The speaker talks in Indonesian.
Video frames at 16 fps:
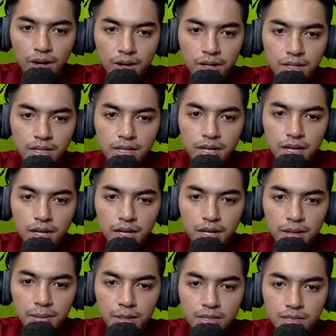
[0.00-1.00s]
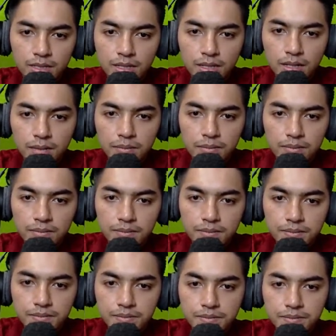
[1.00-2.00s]
Oke, mantap.
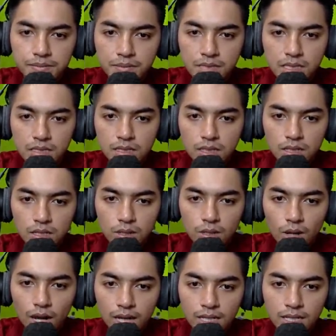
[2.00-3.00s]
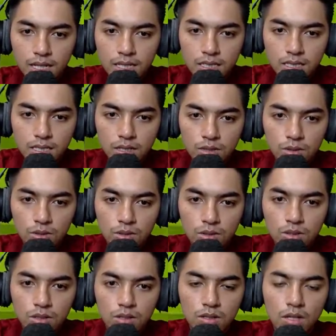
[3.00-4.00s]
Gol lagi gak sih? Aduh.
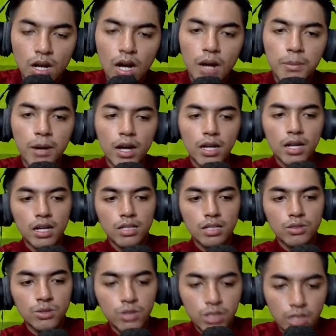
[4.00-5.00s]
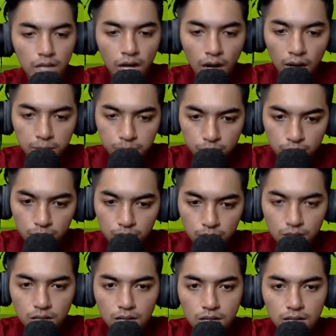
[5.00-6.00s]
Ya pelanggaran cuy. Ya ampun.
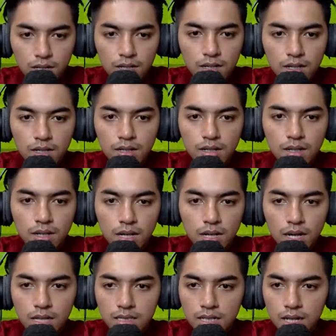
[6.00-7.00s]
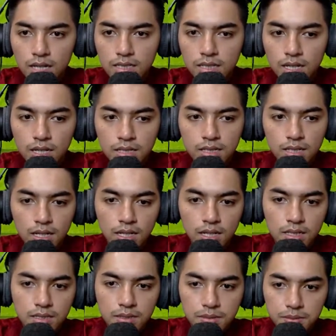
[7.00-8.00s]
Keras keras keras
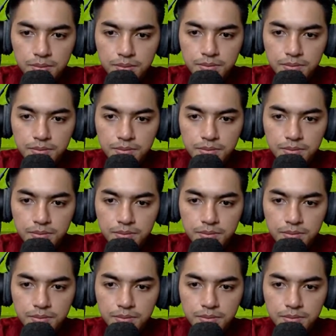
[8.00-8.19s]
keras.